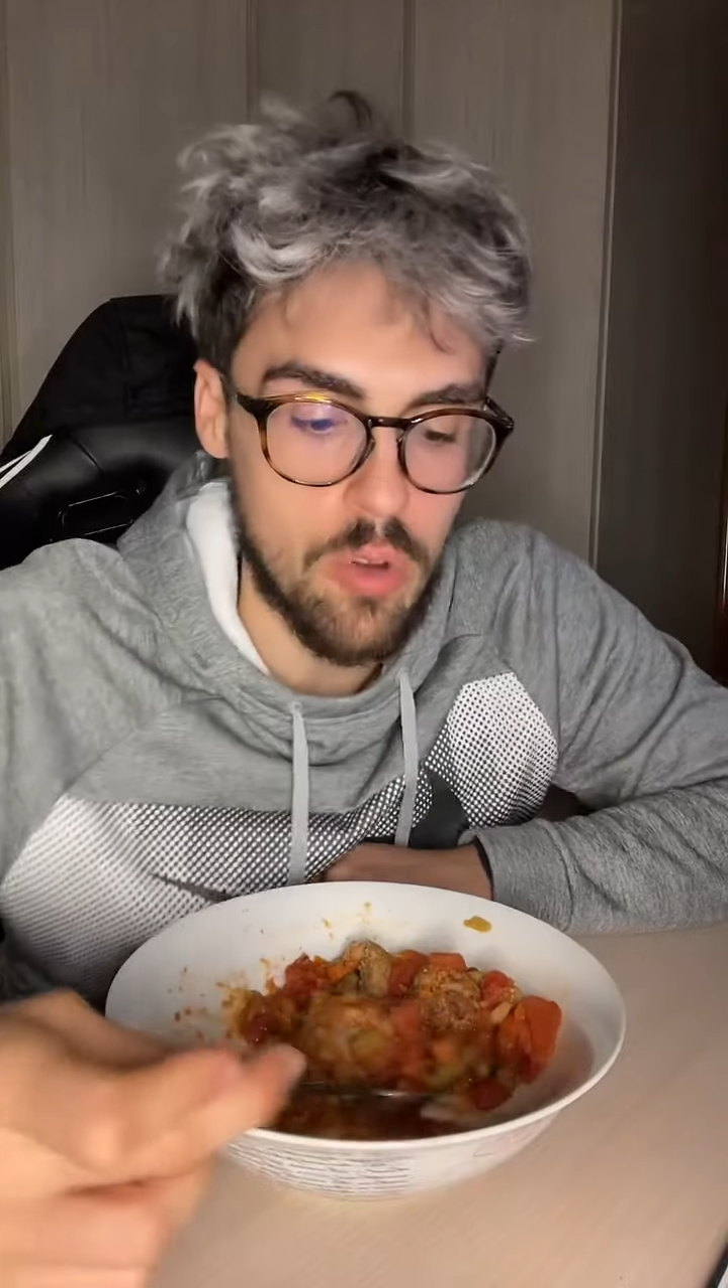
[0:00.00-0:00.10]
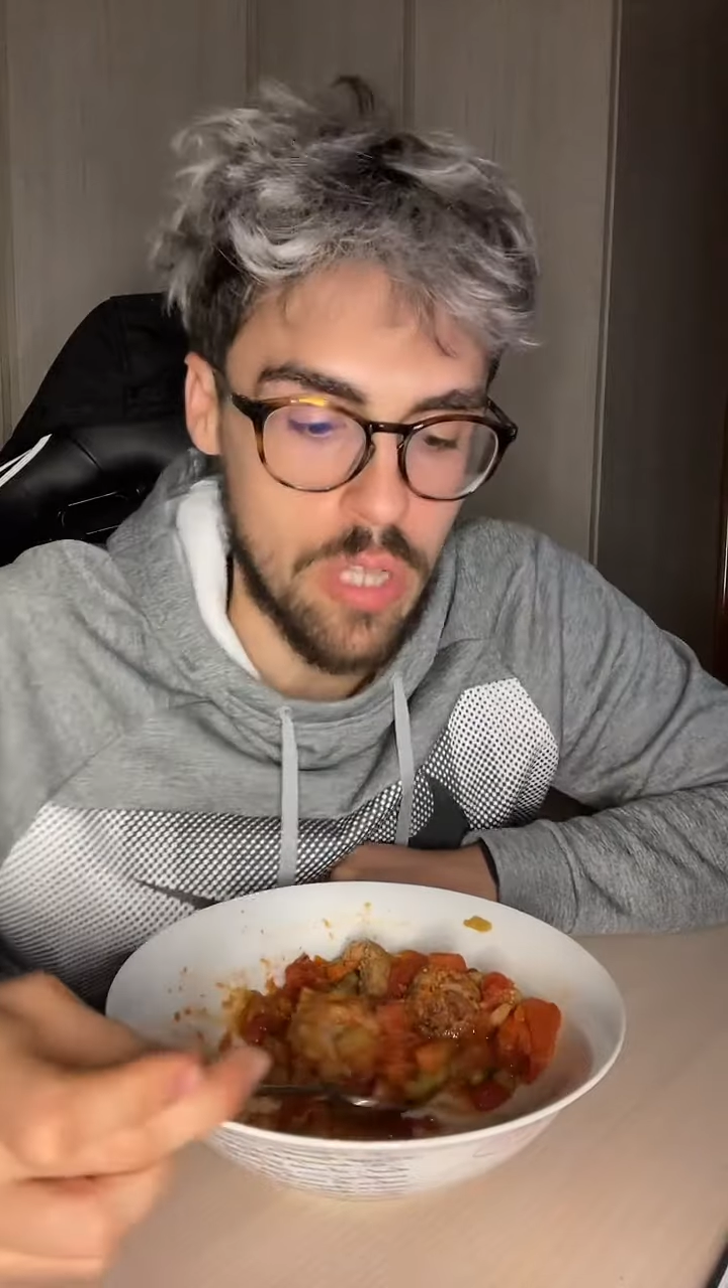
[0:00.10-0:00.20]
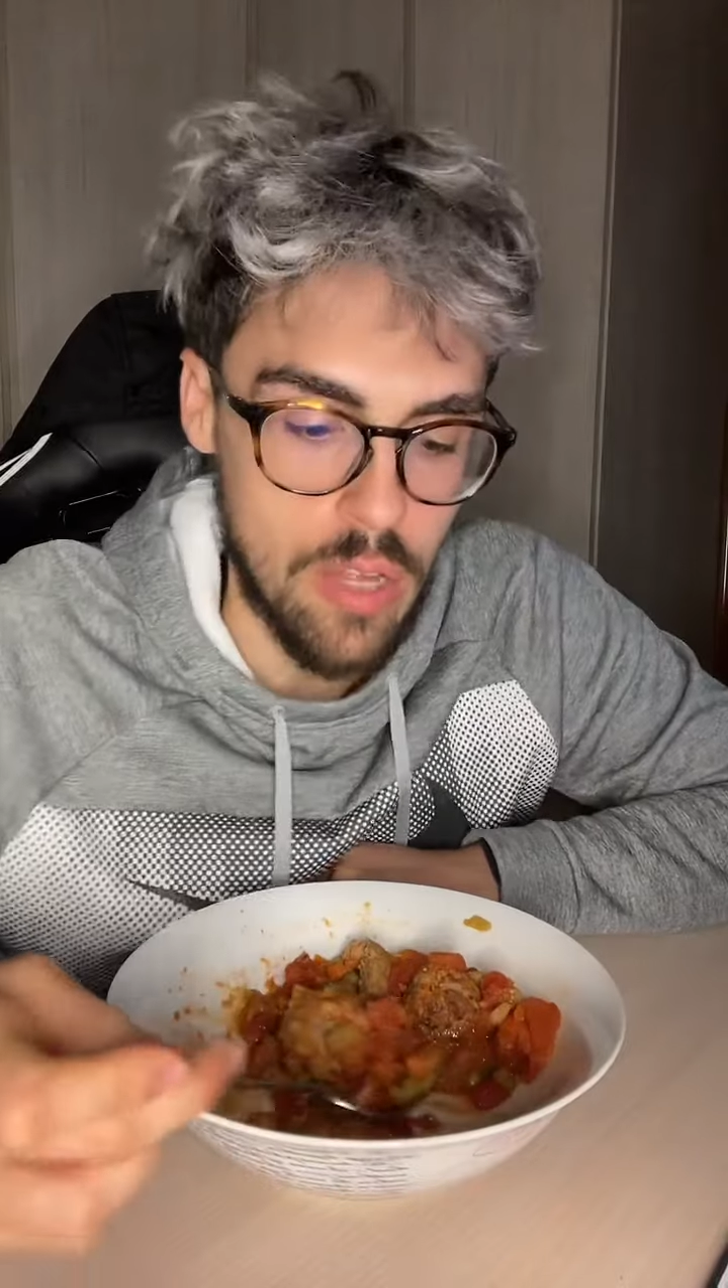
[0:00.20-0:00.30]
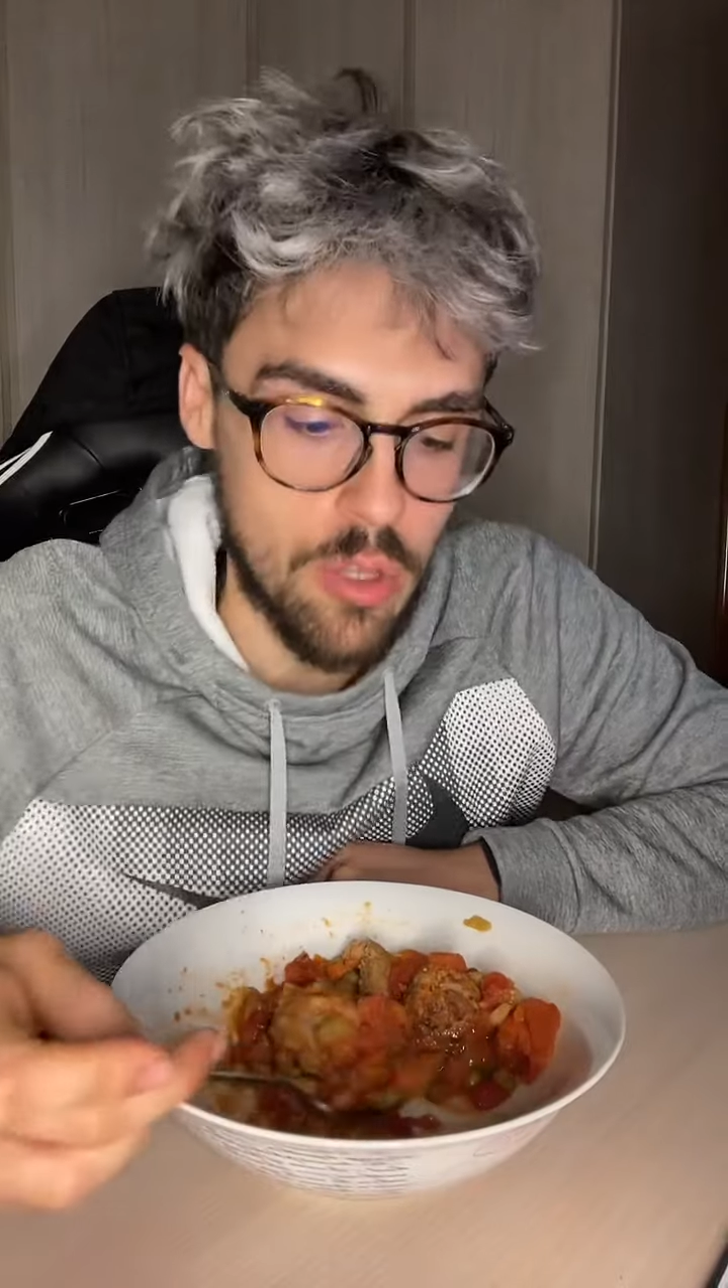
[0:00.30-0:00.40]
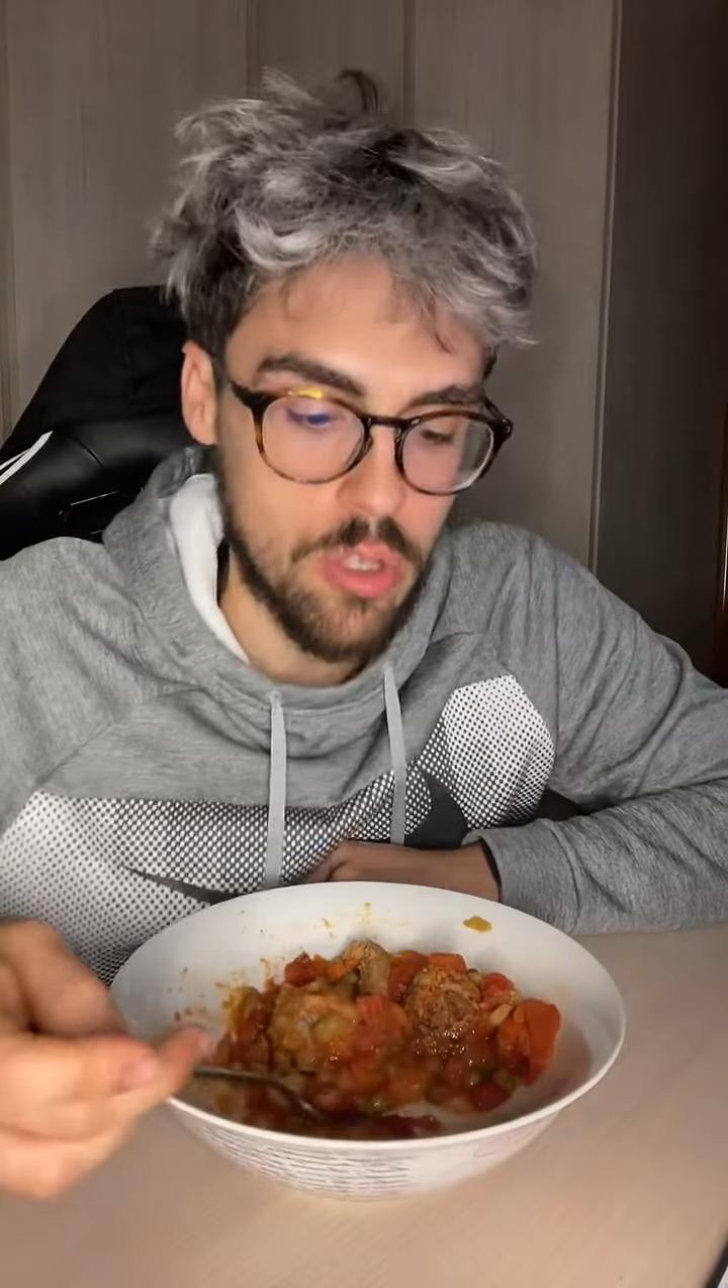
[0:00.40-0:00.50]

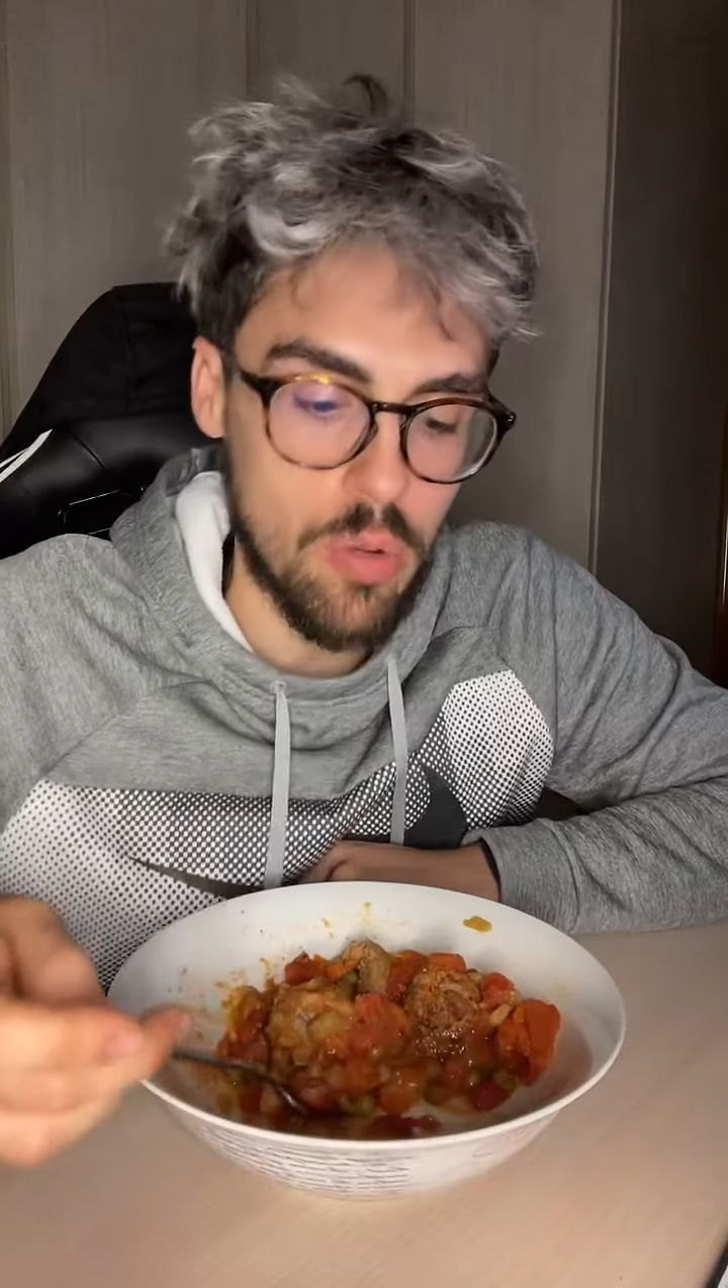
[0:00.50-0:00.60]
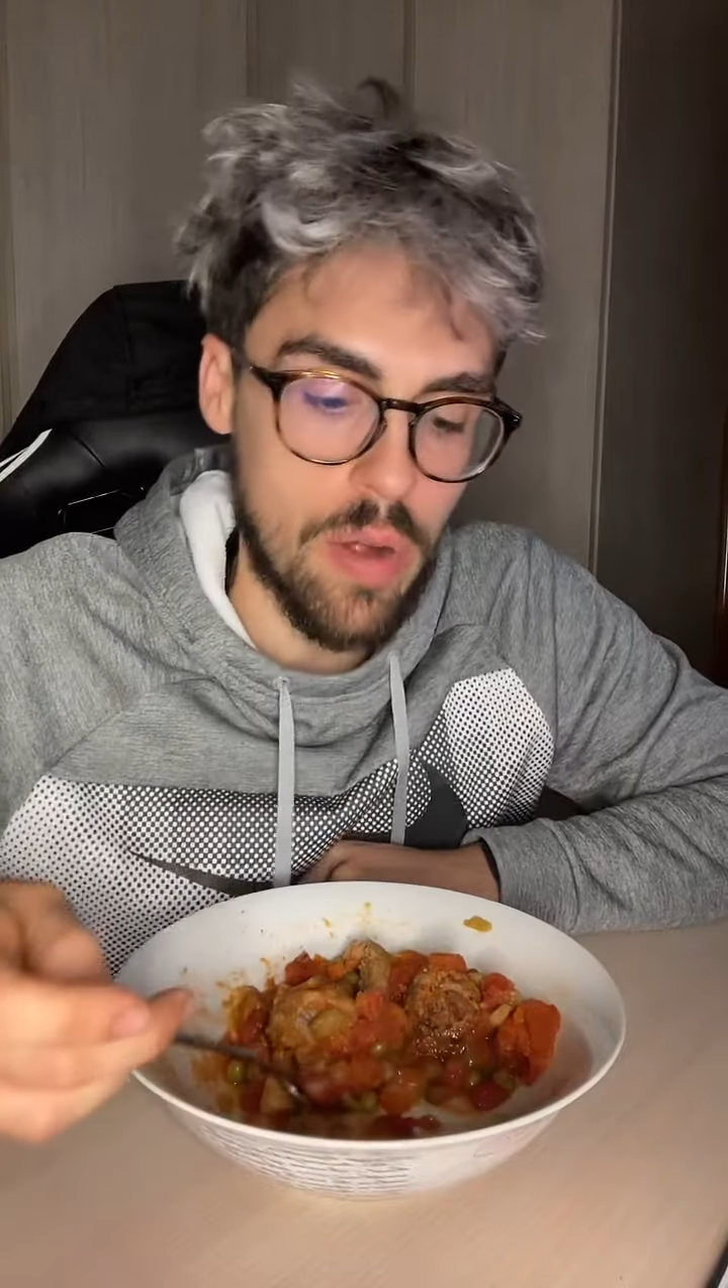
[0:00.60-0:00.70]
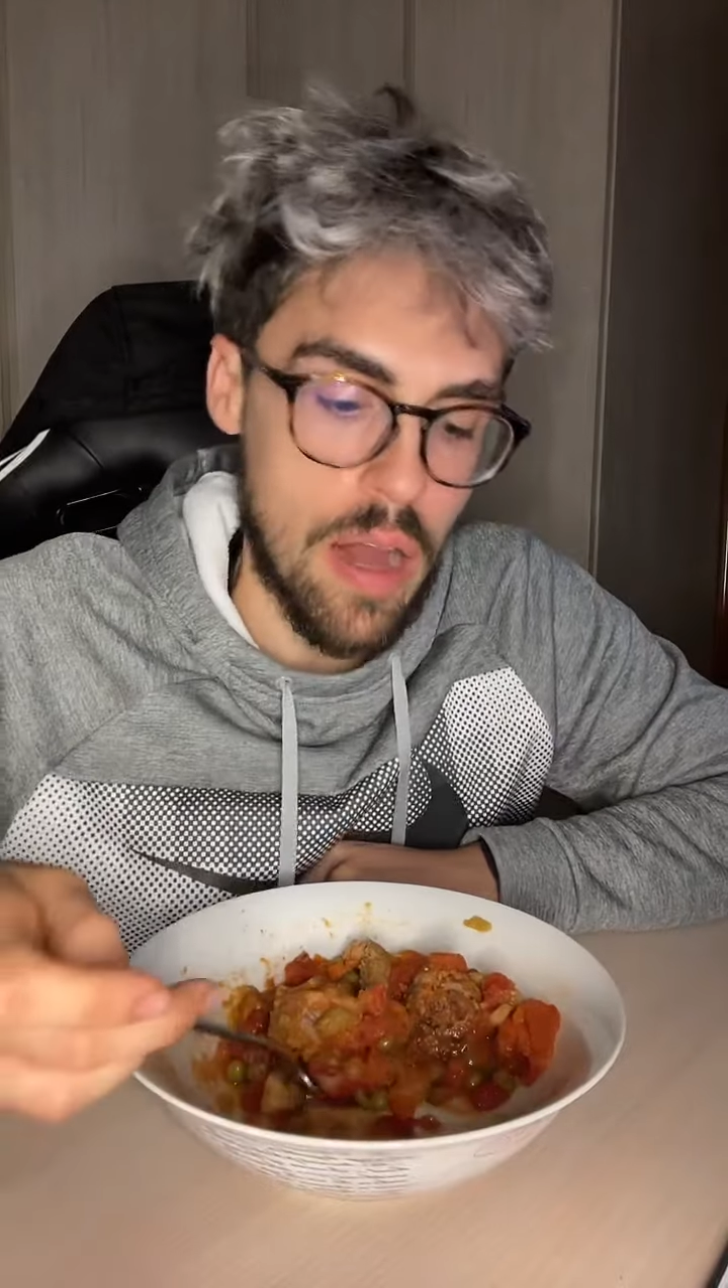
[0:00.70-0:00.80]
acostando sobre